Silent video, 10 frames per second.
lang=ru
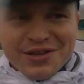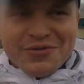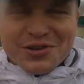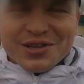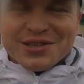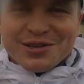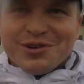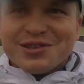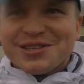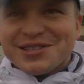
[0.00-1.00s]
наверное,
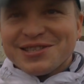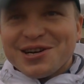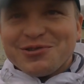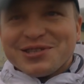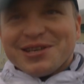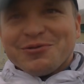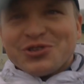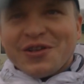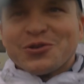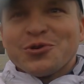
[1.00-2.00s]
адекватность и здравость того
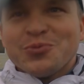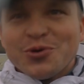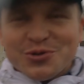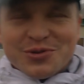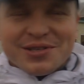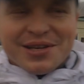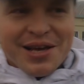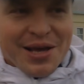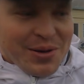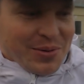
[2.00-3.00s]
человека, кто им пользуется,
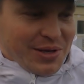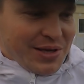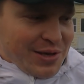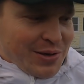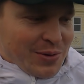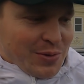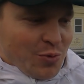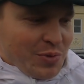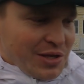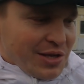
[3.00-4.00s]
и
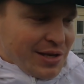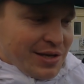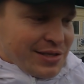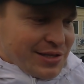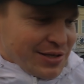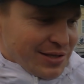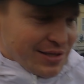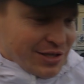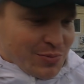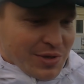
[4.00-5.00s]
умение,
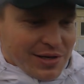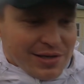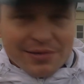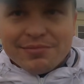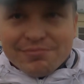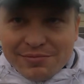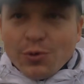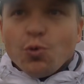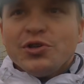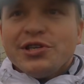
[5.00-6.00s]
скажем так,
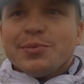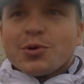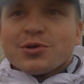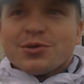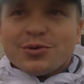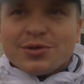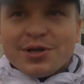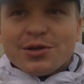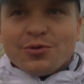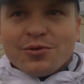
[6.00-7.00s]
уйти просто
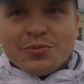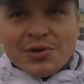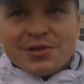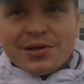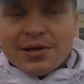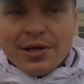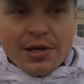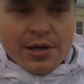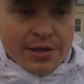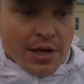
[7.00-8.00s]
с этого места.
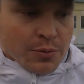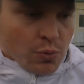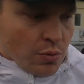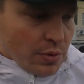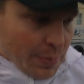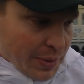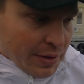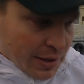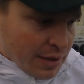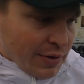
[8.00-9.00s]
Да, ну, опять,
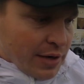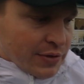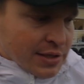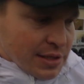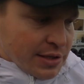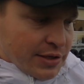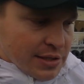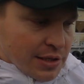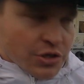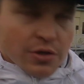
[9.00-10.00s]
говорили в трансляциях,
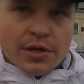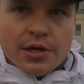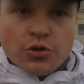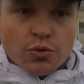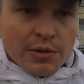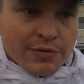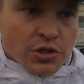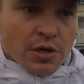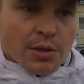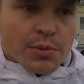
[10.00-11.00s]
я слышал, да, что там
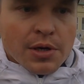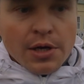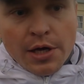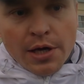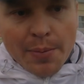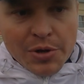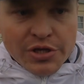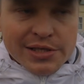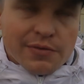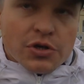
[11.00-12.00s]
вышла рыба. Опять
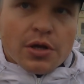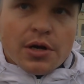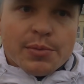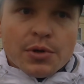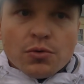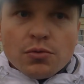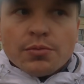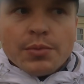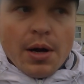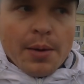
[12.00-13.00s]
же, если вышла рыба,
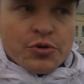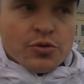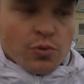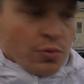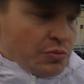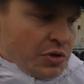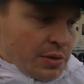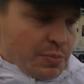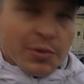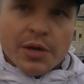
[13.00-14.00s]
ну, а почему
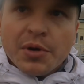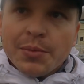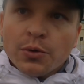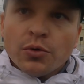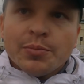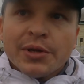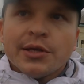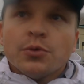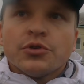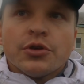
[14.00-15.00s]
не поменять приманку, не
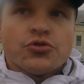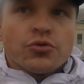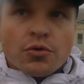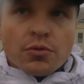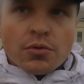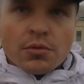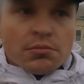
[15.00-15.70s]
подкинуть ей еще другую?